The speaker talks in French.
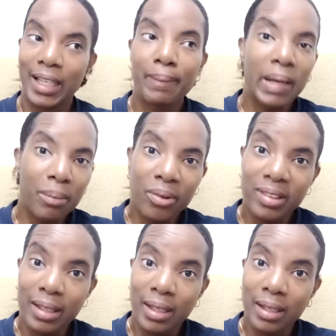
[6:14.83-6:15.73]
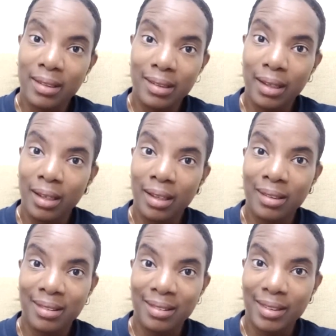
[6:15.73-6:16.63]
Et apparemment, c'est
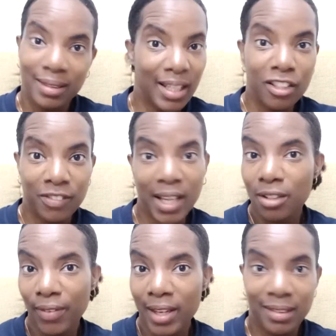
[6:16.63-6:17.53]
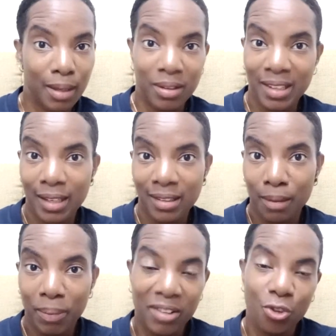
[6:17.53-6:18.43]
ça, ça
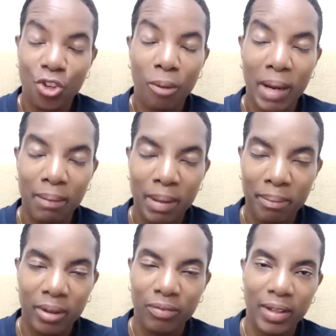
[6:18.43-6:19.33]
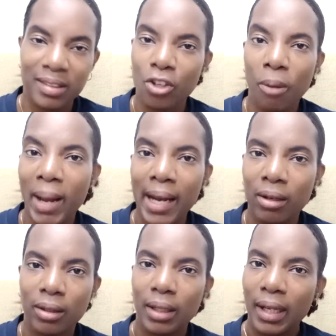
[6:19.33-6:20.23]
c'est presque normal, même. Enfin, c'est
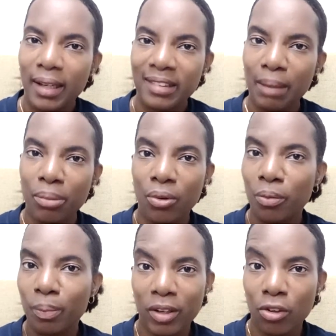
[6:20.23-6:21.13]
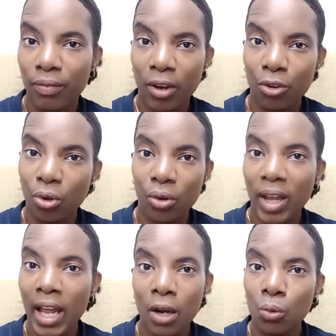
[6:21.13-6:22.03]
normal. Ça peut pas se faire entre
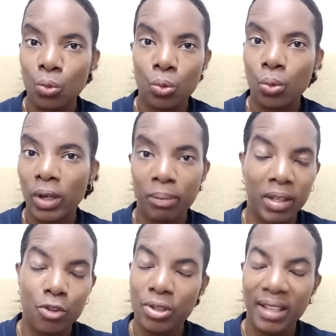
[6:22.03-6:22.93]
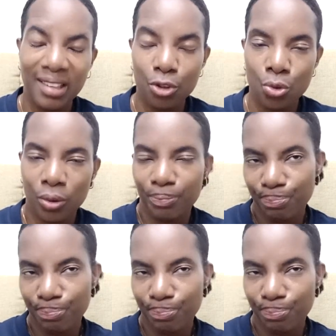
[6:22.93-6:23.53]
1 ou et puis jusqu'à 5 jours.